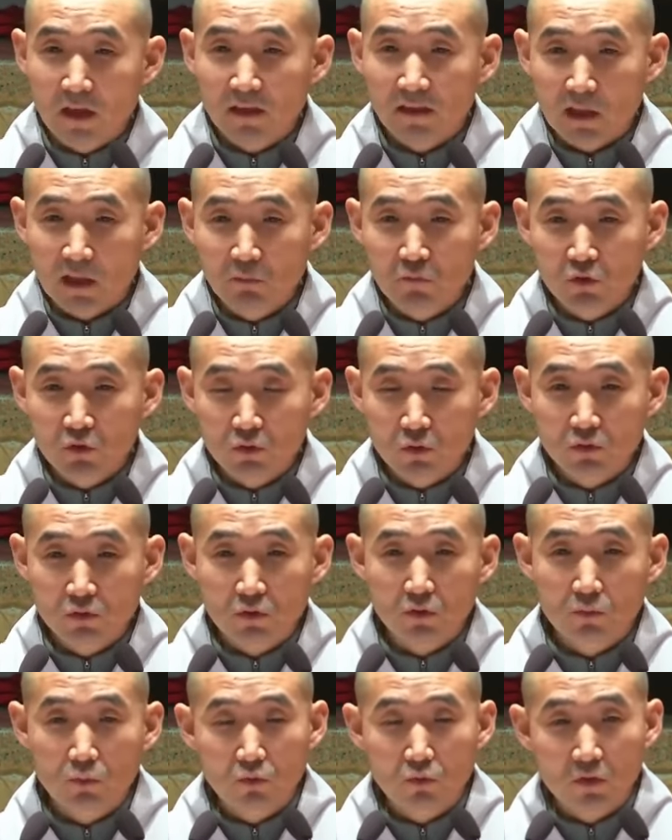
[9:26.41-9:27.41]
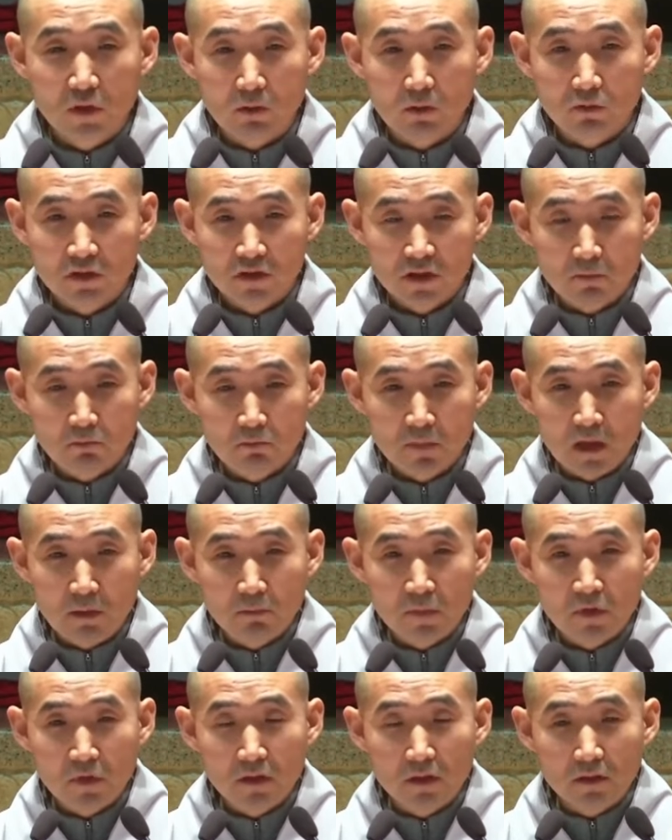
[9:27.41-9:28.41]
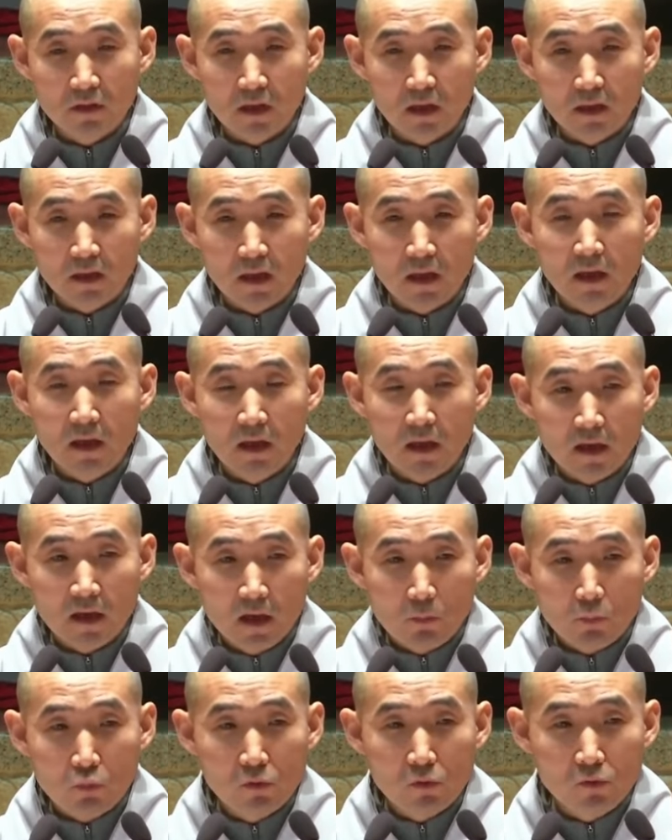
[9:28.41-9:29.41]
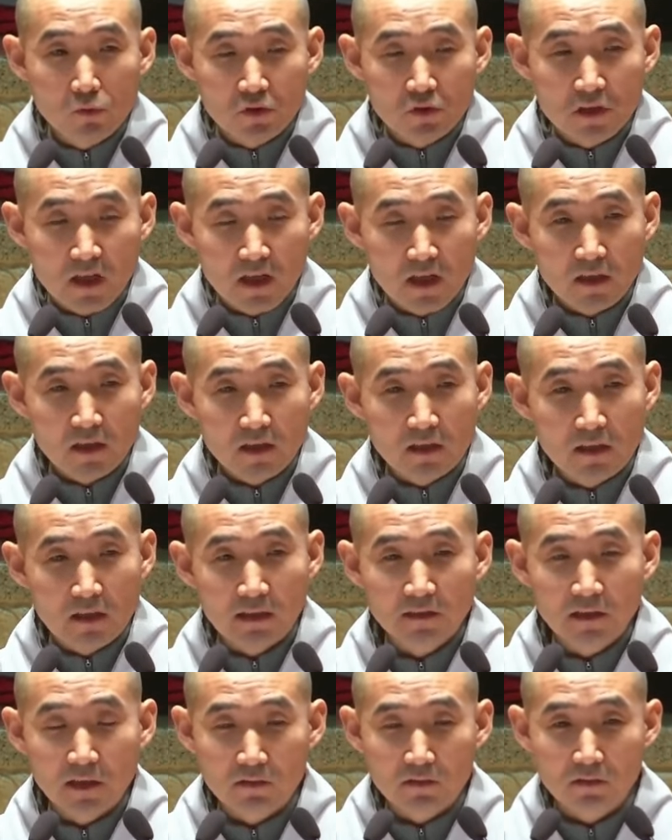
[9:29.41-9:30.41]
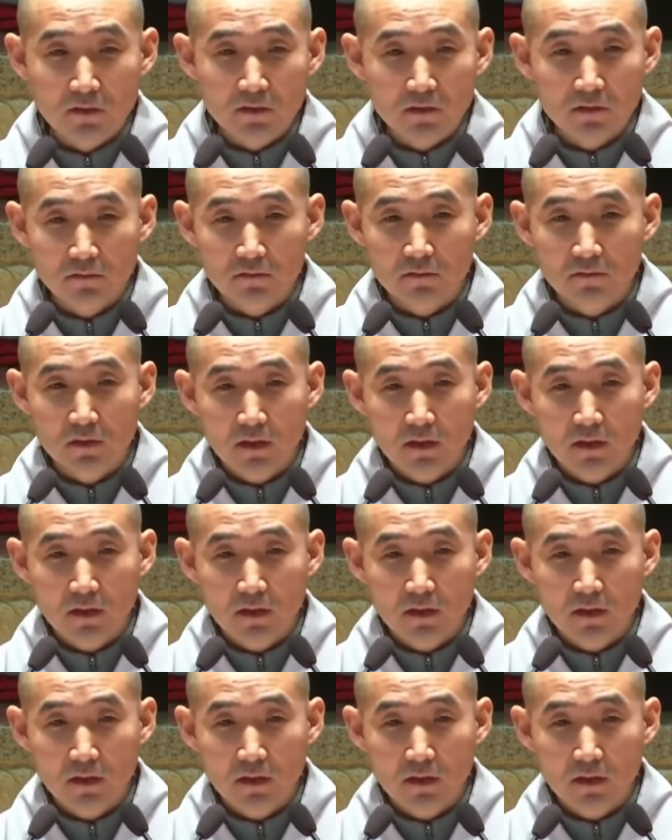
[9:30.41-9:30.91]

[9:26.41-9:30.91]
남녀노소를 불건하고 천만 명에게 불교 이야기를 한다는 것은